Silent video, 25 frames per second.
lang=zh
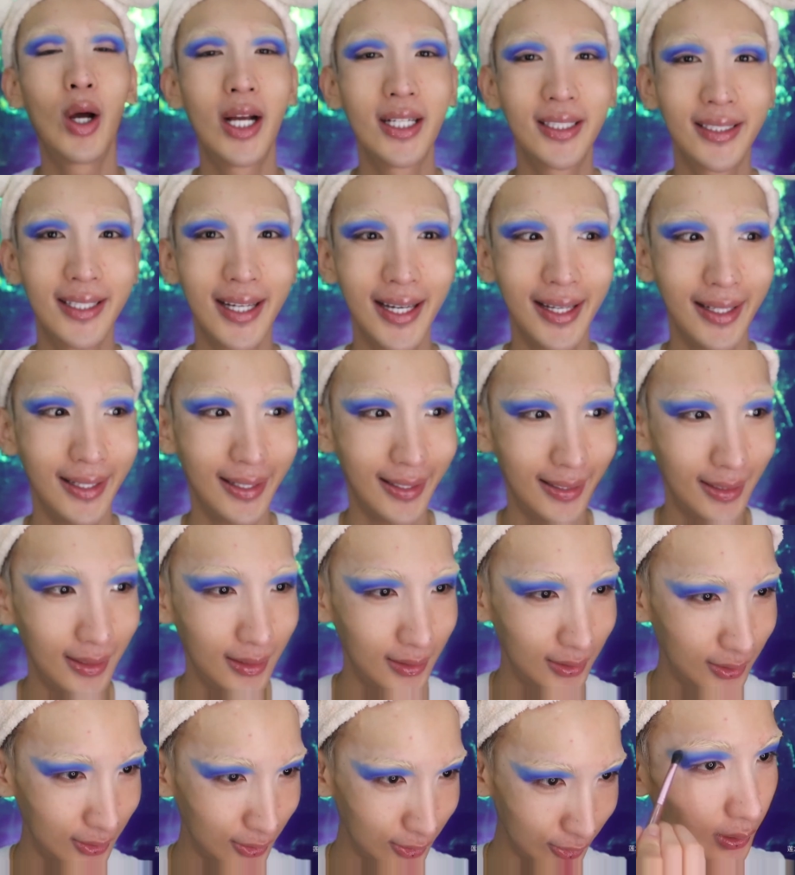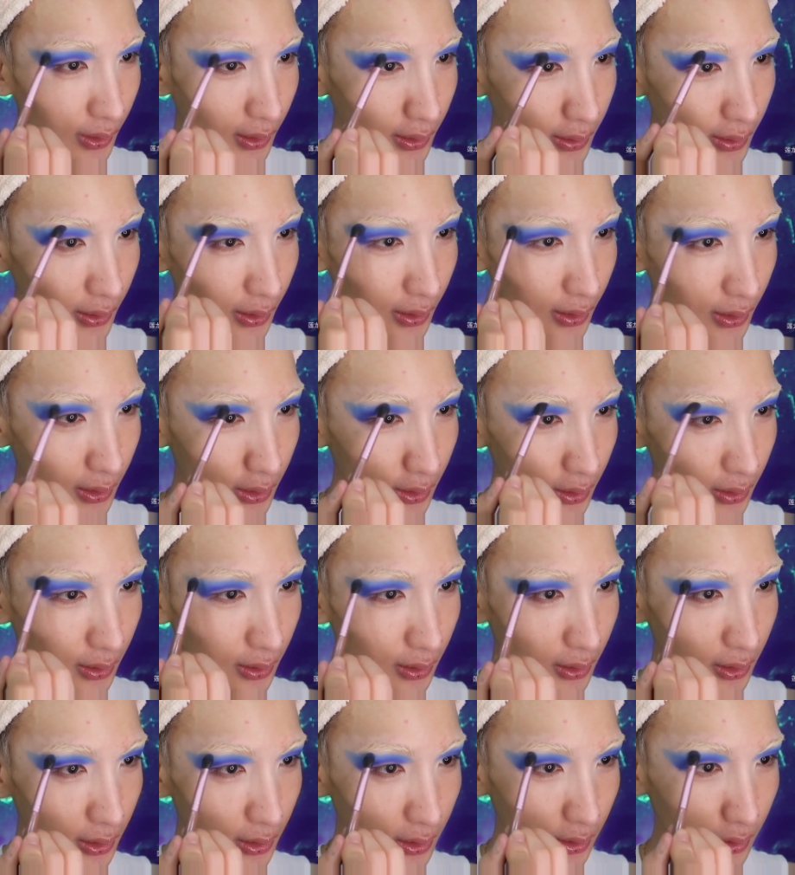了，画着看了，我的眼睛还
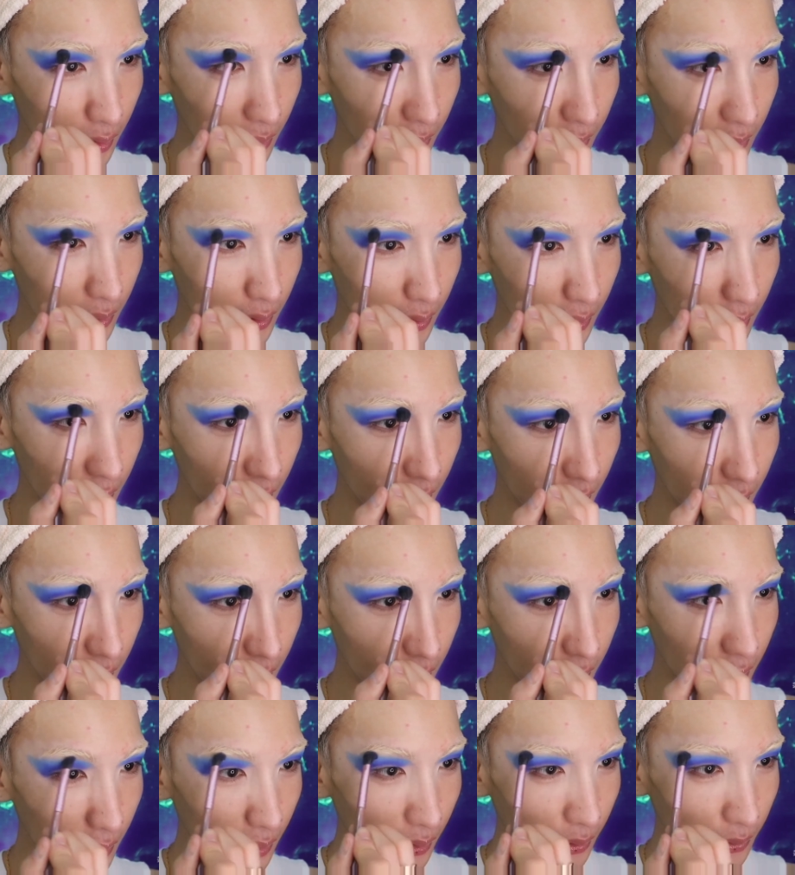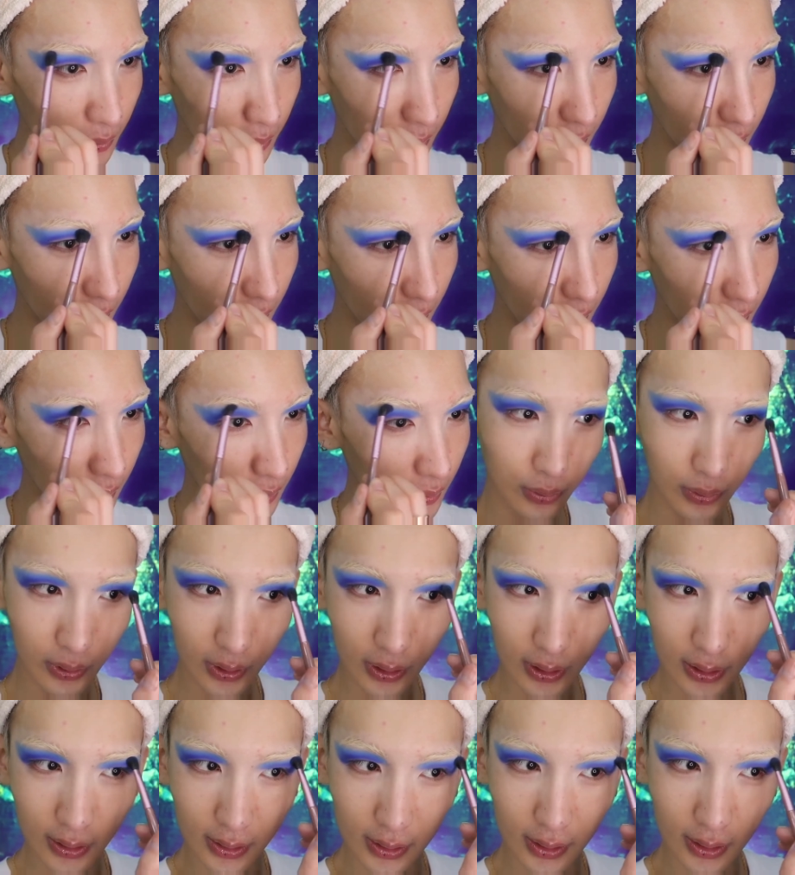是适合我自己操作，根
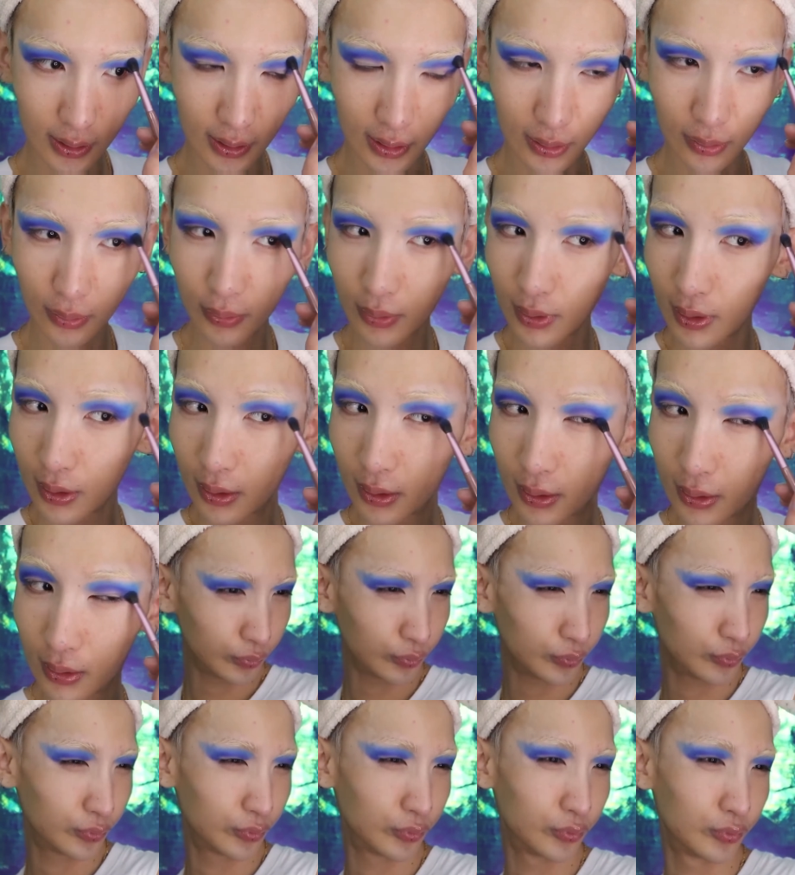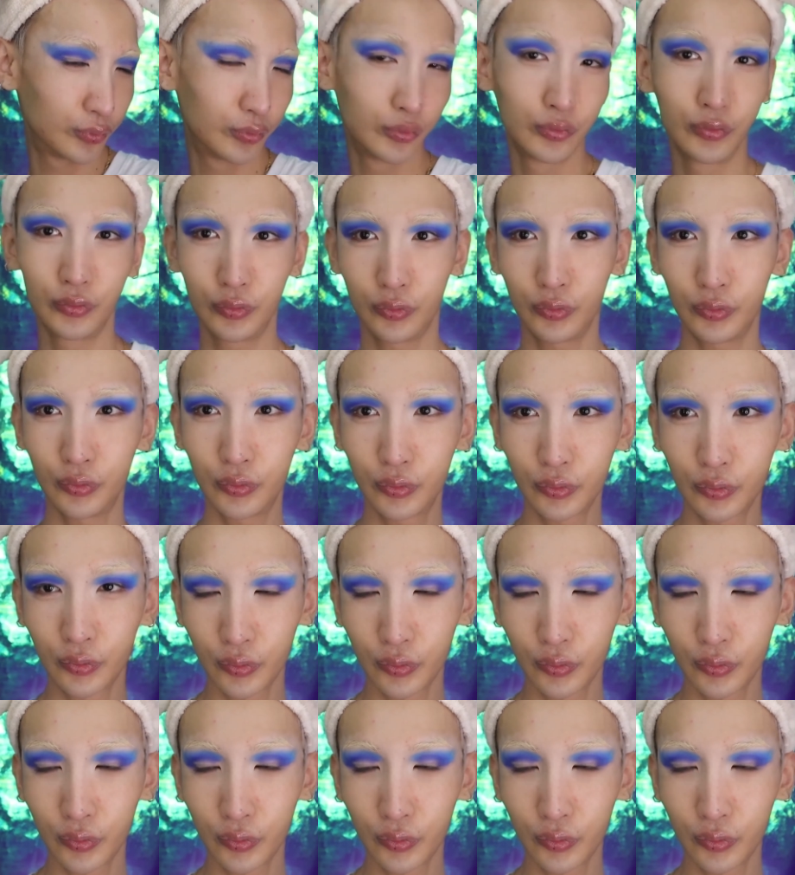据我的眼型来画。嗯。